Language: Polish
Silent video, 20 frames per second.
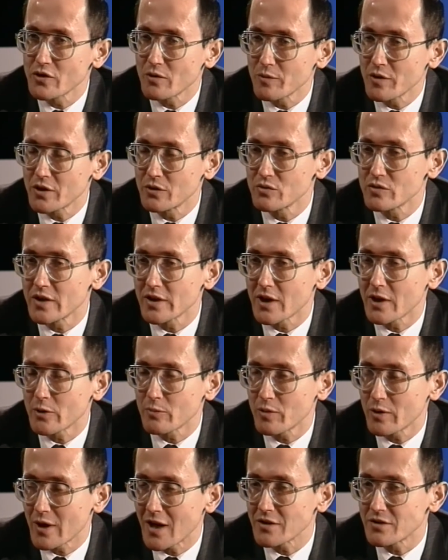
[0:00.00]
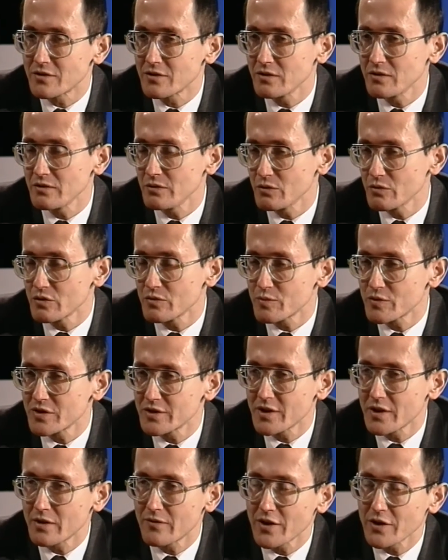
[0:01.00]
dużej korporacji już przy
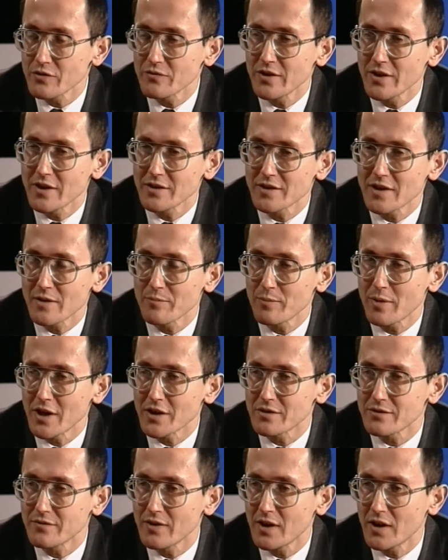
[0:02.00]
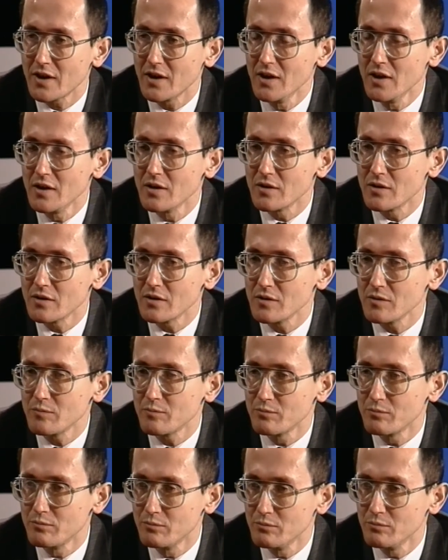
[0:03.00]
sterowaniu finansami państwa
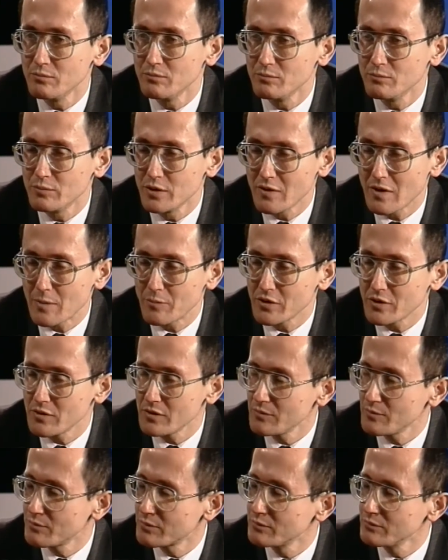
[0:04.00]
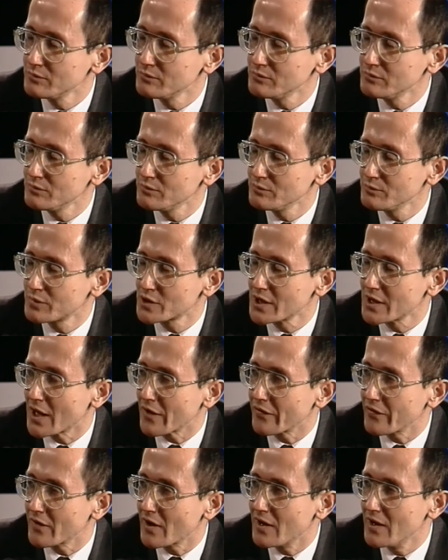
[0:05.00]
y, byłaby
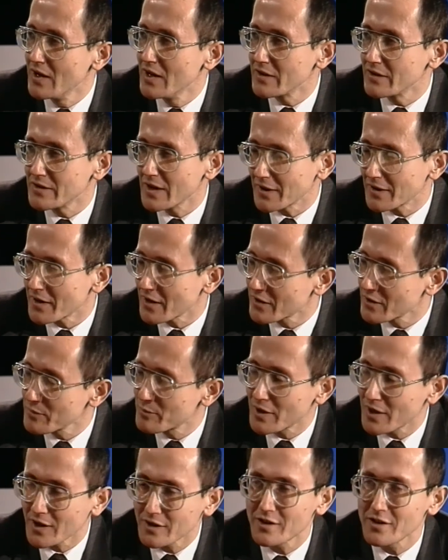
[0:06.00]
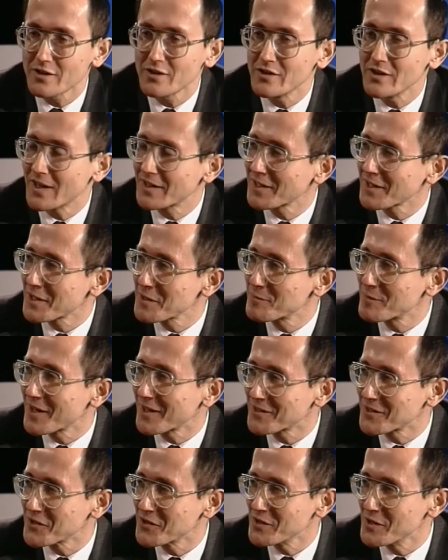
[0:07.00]
przydatna. Ja takiej, praktyki, ja takiej
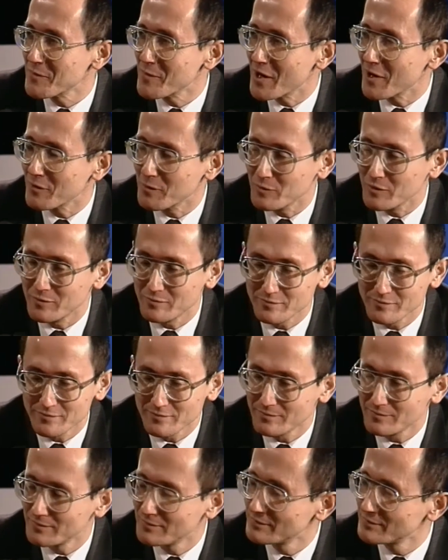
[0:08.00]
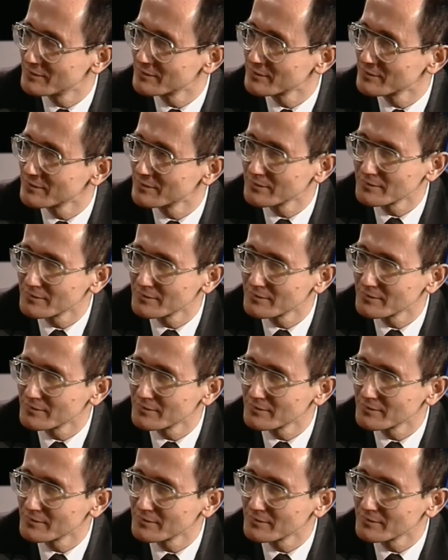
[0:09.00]
praktyki nie miałem. Y, kolejne pytanie.